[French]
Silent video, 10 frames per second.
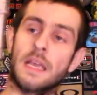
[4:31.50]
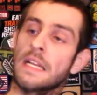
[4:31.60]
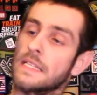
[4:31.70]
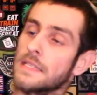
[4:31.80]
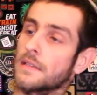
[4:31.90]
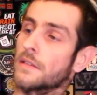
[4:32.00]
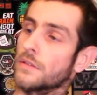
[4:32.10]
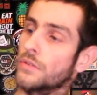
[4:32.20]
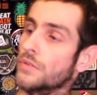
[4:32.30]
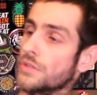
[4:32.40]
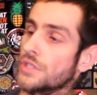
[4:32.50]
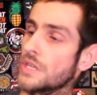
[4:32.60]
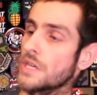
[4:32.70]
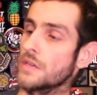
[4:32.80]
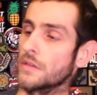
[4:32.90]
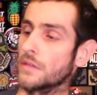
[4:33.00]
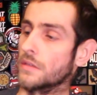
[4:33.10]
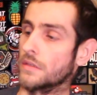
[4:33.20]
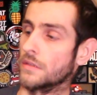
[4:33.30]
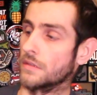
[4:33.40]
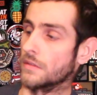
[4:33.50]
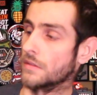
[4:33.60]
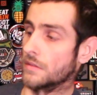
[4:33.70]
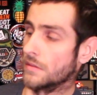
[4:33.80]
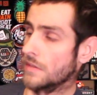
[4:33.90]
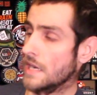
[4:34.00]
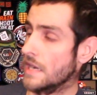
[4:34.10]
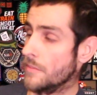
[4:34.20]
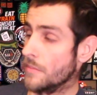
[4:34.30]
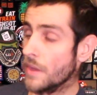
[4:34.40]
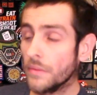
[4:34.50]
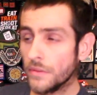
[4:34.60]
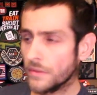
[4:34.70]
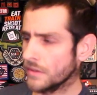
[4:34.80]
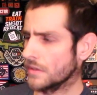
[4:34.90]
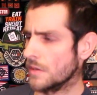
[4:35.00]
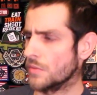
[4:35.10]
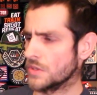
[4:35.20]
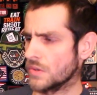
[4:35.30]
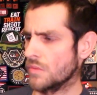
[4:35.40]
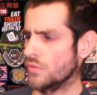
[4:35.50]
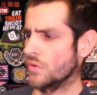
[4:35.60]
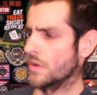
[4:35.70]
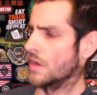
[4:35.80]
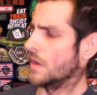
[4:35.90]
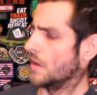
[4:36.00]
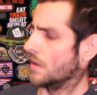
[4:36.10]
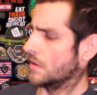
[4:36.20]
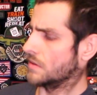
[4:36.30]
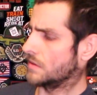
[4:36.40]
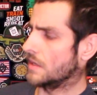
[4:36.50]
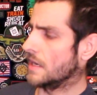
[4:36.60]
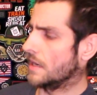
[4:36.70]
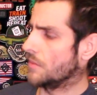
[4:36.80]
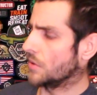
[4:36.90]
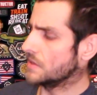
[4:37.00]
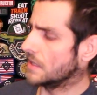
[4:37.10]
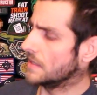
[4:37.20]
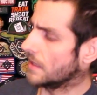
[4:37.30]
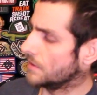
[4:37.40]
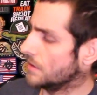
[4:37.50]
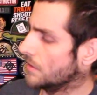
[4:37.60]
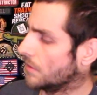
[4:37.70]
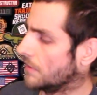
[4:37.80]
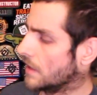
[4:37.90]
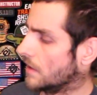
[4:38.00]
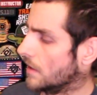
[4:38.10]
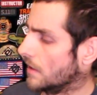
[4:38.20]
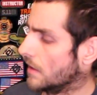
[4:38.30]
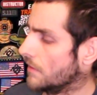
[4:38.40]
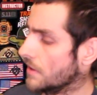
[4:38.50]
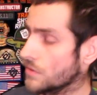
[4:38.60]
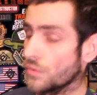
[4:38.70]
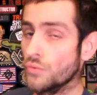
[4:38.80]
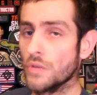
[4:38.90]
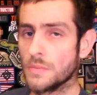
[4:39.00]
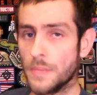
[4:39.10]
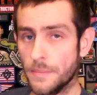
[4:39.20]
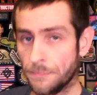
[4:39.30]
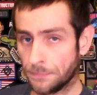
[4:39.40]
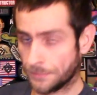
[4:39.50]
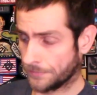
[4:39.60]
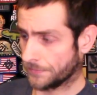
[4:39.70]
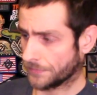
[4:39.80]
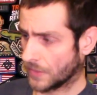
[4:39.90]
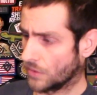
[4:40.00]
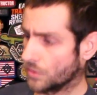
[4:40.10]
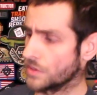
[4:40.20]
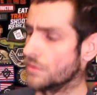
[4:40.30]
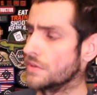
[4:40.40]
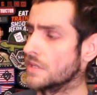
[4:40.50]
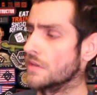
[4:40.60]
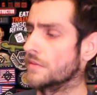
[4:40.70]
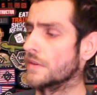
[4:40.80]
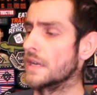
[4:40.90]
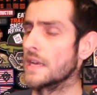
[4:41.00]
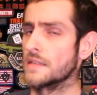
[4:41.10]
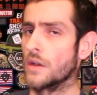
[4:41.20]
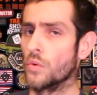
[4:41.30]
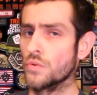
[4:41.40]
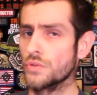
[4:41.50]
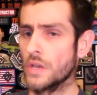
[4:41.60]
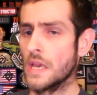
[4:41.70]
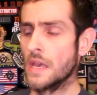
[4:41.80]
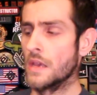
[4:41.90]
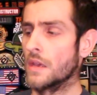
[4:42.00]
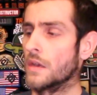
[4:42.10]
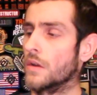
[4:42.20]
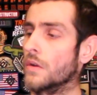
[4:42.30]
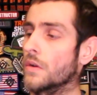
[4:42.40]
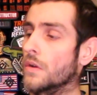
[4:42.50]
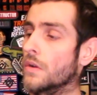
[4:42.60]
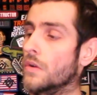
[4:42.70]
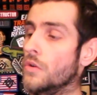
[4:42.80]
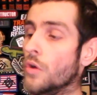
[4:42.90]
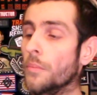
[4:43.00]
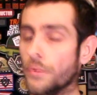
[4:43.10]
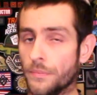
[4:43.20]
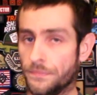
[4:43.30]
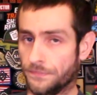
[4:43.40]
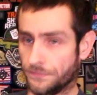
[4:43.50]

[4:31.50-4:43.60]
LA5 de chez euh, Element, il me semble. C'est les Element, c'est les derniers avec la version UHP. Donc celui-ci fait laser rouge, euh, lampe